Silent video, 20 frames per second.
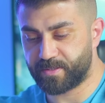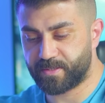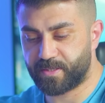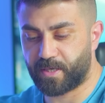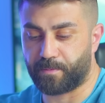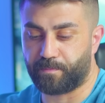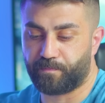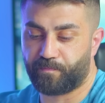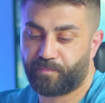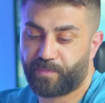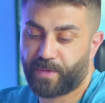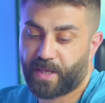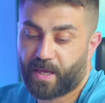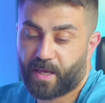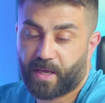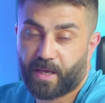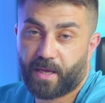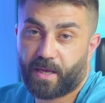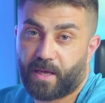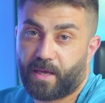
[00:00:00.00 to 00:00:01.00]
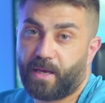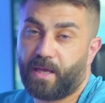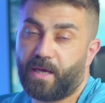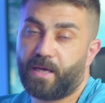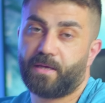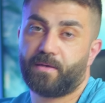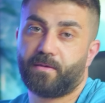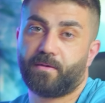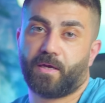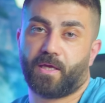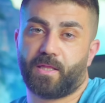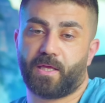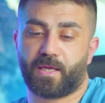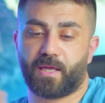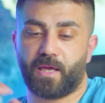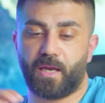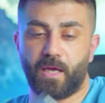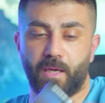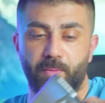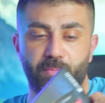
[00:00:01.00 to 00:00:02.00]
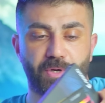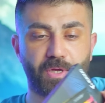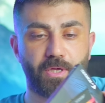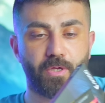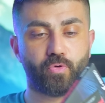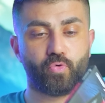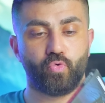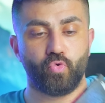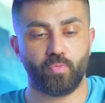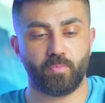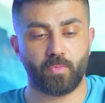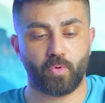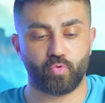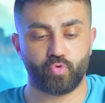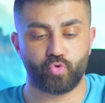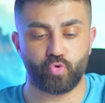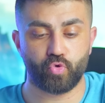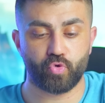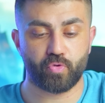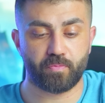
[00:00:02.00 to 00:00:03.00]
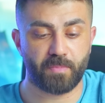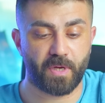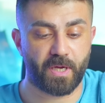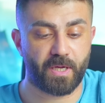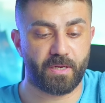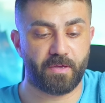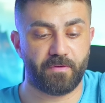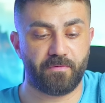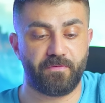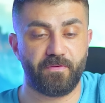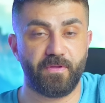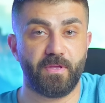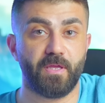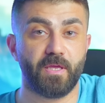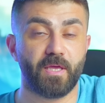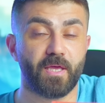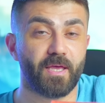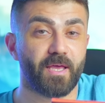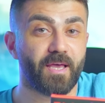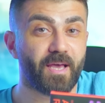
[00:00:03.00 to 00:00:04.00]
طيب الان هذا الكلام راح يكون موجود معنا في